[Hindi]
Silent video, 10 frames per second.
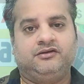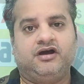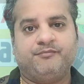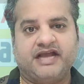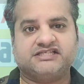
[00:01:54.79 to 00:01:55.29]

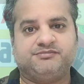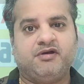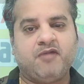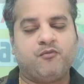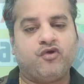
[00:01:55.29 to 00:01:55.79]
और
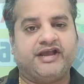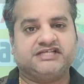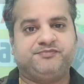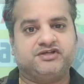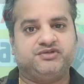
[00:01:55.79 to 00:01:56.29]
मैक्सिमम आपको
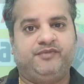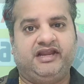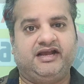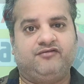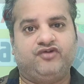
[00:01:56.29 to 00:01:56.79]
कैशबैक जो
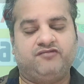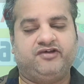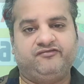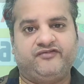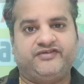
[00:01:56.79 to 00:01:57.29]
मिलेगा वो है
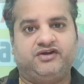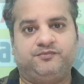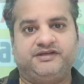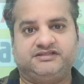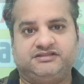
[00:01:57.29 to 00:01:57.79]
वन फिफ्टी
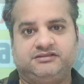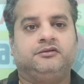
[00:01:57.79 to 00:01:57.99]
रुपीज़